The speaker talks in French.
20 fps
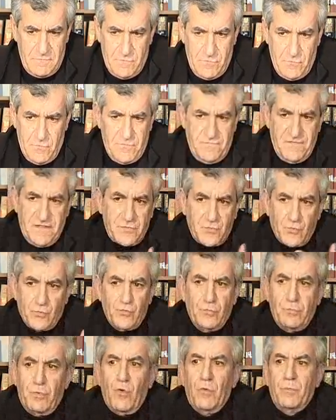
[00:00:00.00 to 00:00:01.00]
une
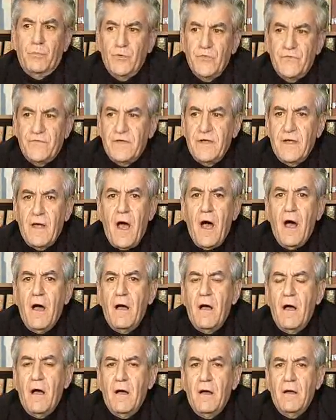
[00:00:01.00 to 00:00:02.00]
façon de proposer
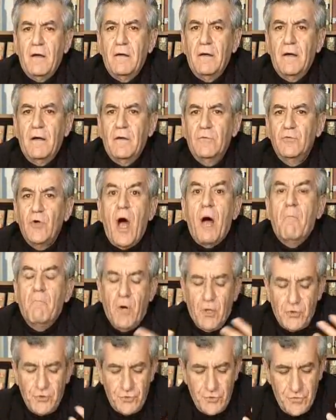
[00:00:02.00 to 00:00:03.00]
un, un
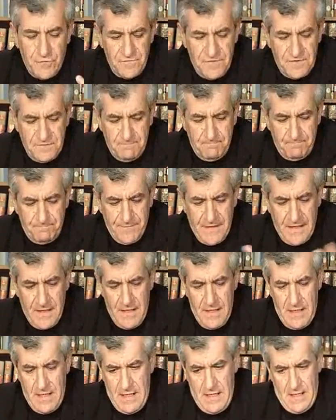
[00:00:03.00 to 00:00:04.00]
mode de vie.
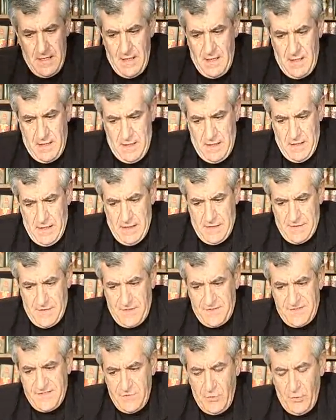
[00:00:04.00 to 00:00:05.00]

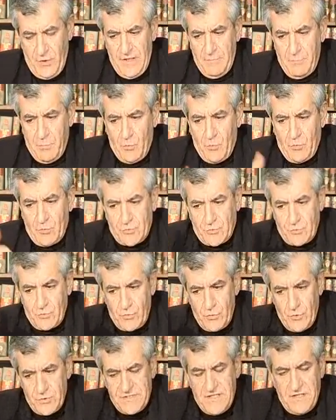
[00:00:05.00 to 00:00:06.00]
Dans ces deux réponses,
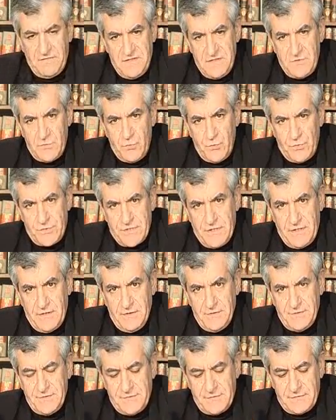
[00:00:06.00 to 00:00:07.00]
donc le service du
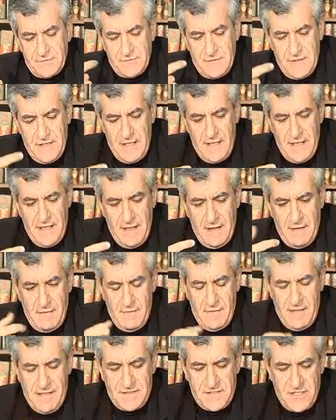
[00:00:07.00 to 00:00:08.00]
sens
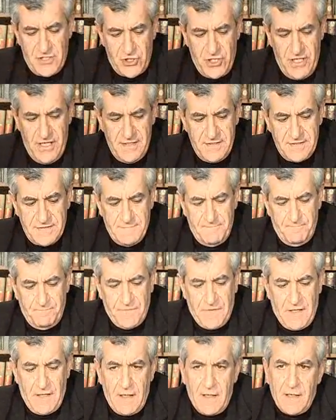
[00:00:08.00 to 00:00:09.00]
et la sagesse,
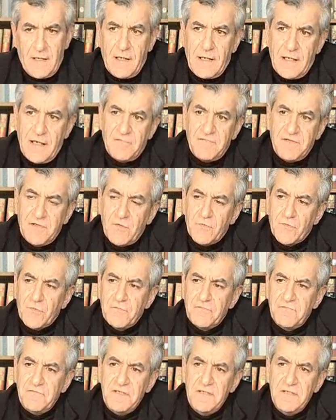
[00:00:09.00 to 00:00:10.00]
la
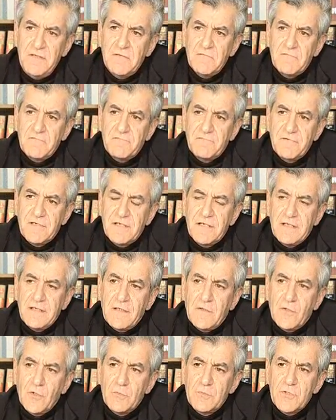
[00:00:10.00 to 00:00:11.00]
philosophie
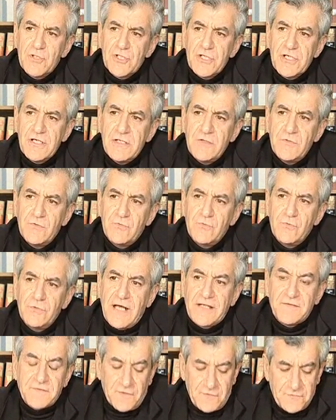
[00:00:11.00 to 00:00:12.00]
fait l'objet
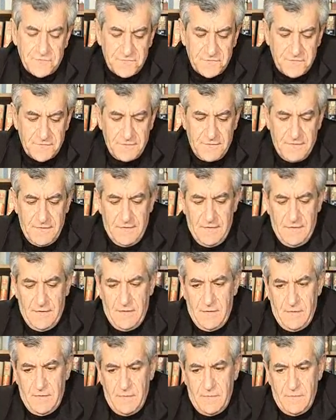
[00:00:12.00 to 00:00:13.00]
d'une attente.
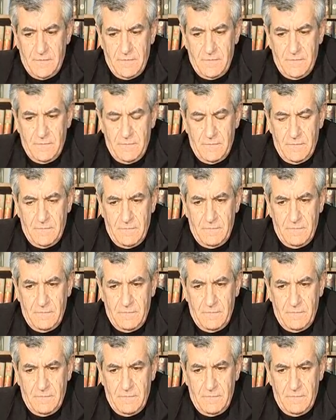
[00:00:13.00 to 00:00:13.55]
Euh,